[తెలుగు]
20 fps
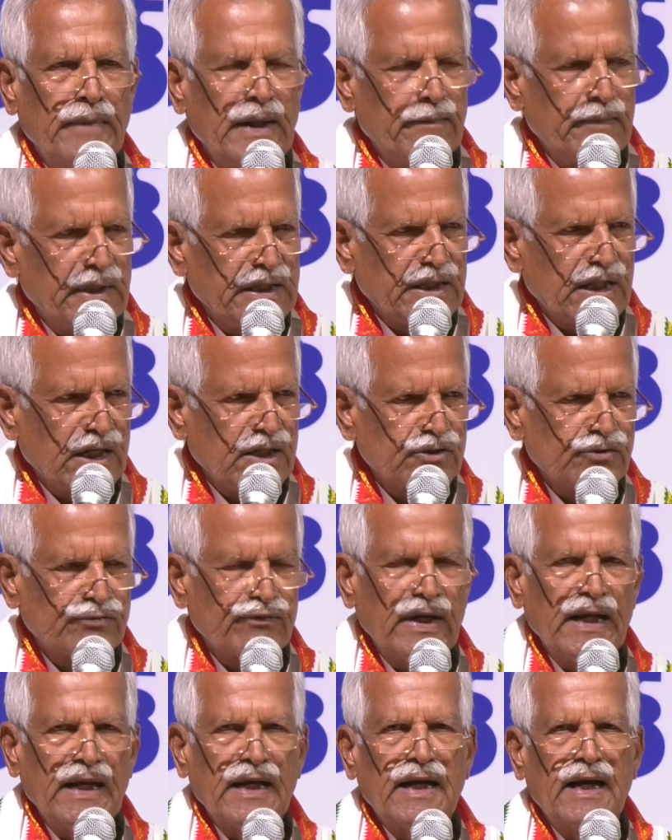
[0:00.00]
మేమందరం
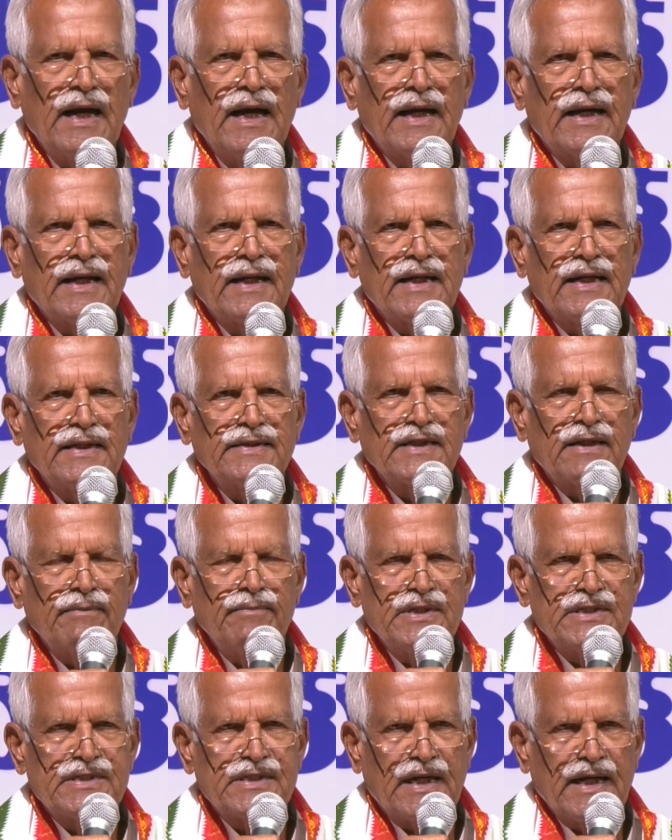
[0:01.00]
స్వయంగా అగ్రికల్చర్
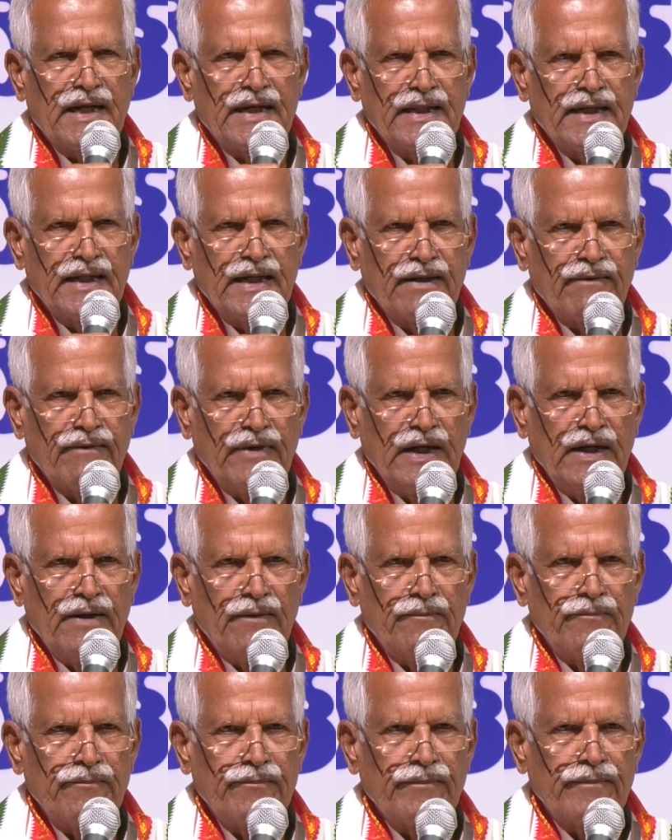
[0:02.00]
మినిస్టర్ గారి దగ్గరికి
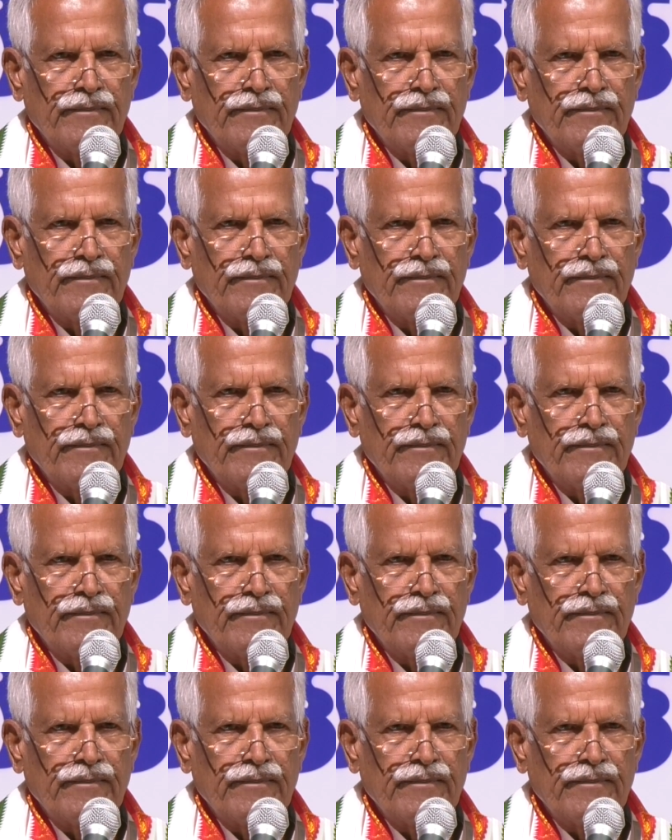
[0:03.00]
వెళ్ళాం